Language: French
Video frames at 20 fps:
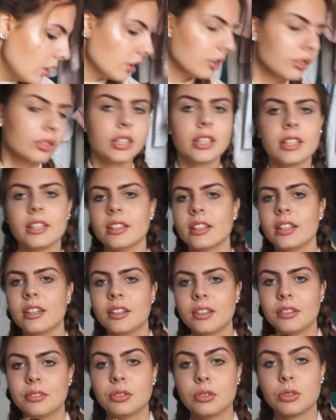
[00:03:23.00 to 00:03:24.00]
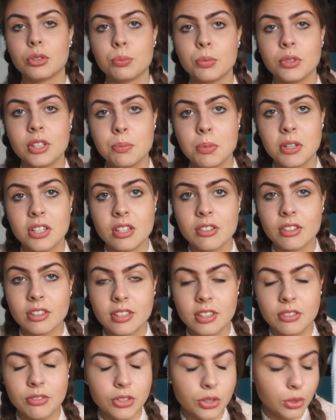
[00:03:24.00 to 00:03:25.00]
heure Ok. Ah, faut que je me dépêche avec
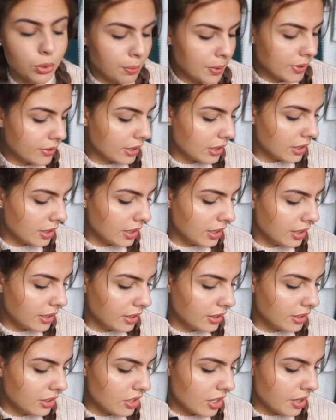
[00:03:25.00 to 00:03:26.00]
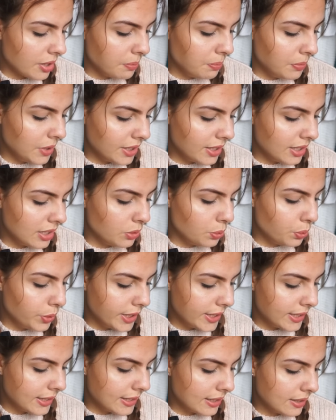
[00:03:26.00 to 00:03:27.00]
cette vidéo parce qu'il est déjà midi
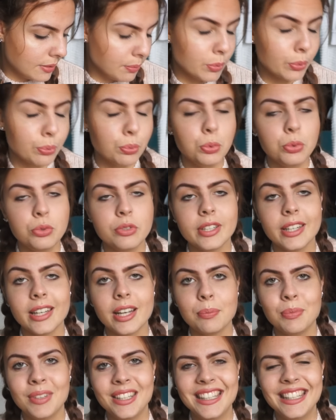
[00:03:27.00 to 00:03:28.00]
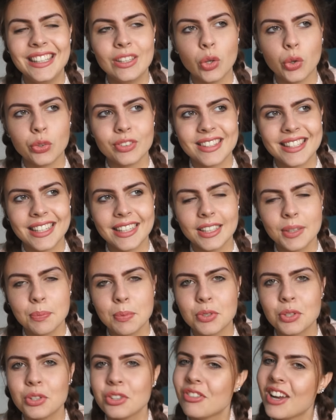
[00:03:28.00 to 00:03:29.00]
8. Mon bus est à midi 35
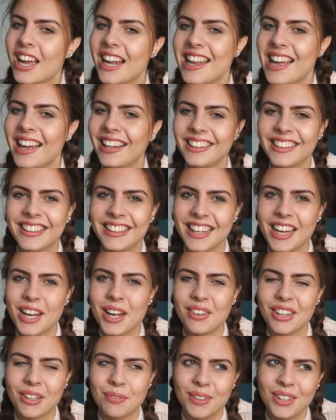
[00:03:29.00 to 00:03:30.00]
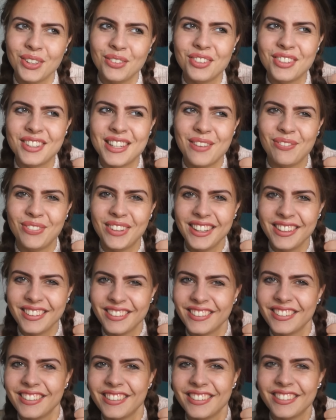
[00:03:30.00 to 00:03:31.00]
parce que je vais aller à Ikea avec mes nouveaux amis.
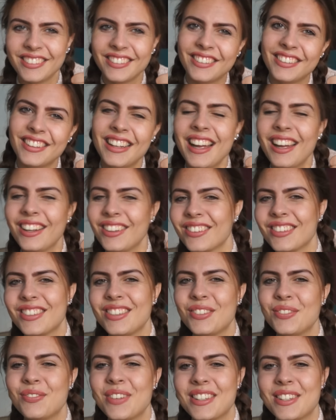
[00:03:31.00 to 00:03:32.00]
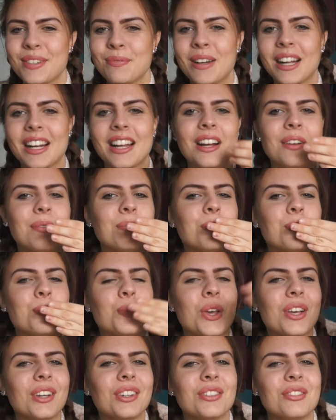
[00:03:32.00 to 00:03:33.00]
Donc si vous passez par là, mm,
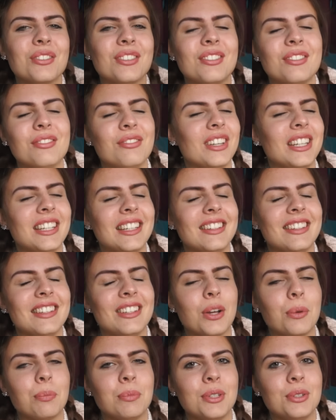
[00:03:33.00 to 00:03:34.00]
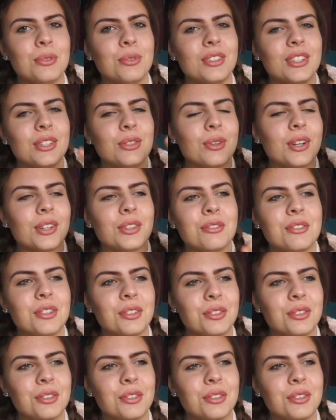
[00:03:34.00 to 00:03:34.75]
je vous fais des énormes bisous, j'ai trop hâte de vous